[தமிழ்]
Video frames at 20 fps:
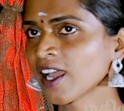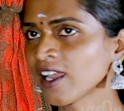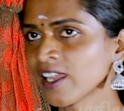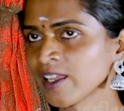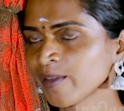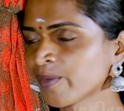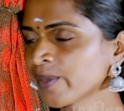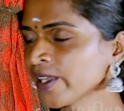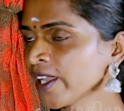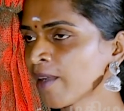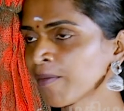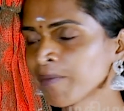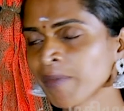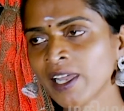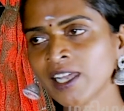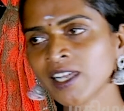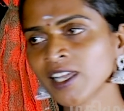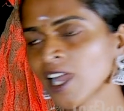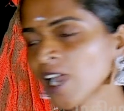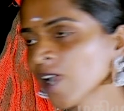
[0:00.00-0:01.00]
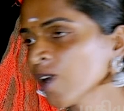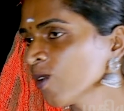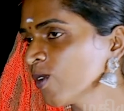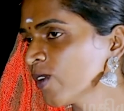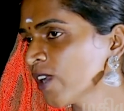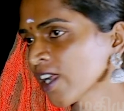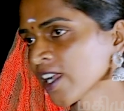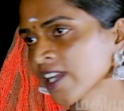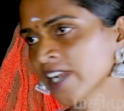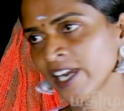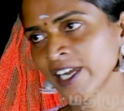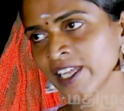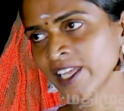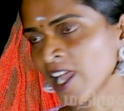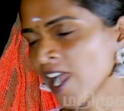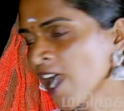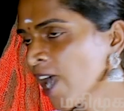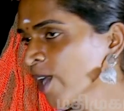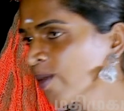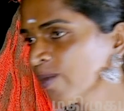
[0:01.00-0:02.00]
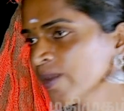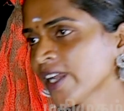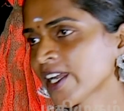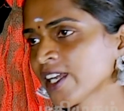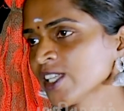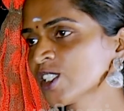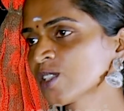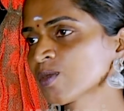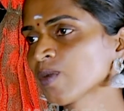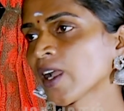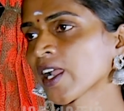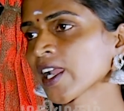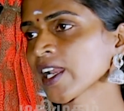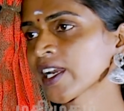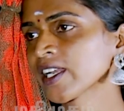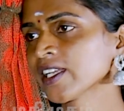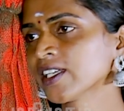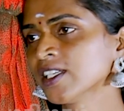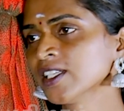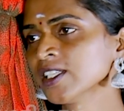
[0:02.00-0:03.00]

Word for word: இப்படி அப்பாவுக்கு ஆகும் நாங்க யாருமே நினைச்சு பார்க்கல